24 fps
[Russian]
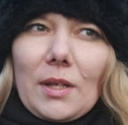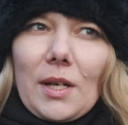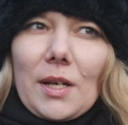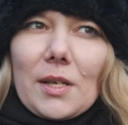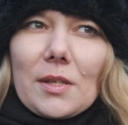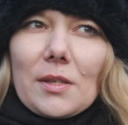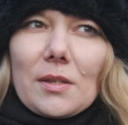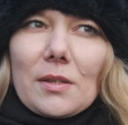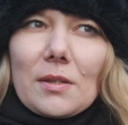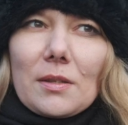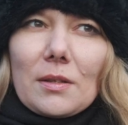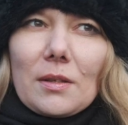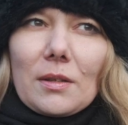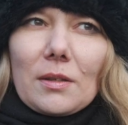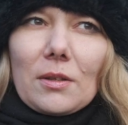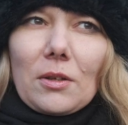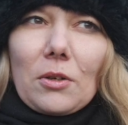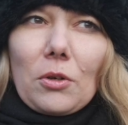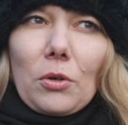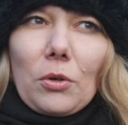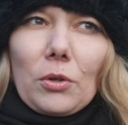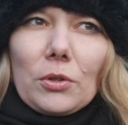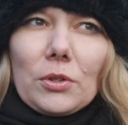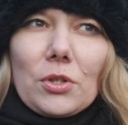даст э,
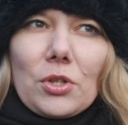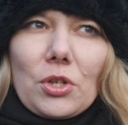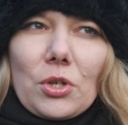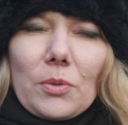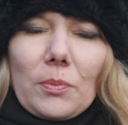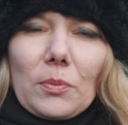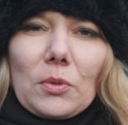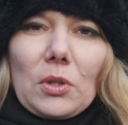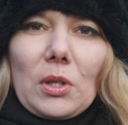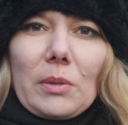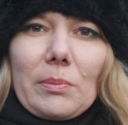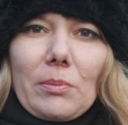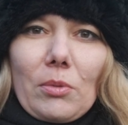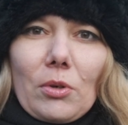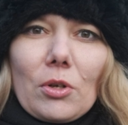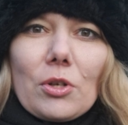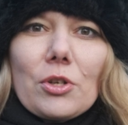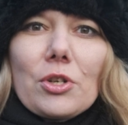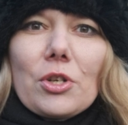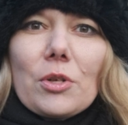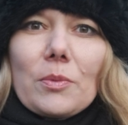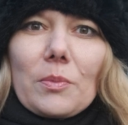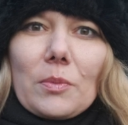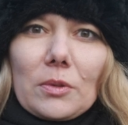ход чему-то
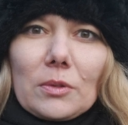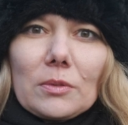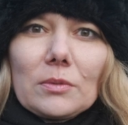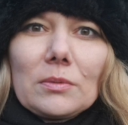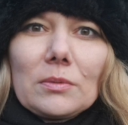большему.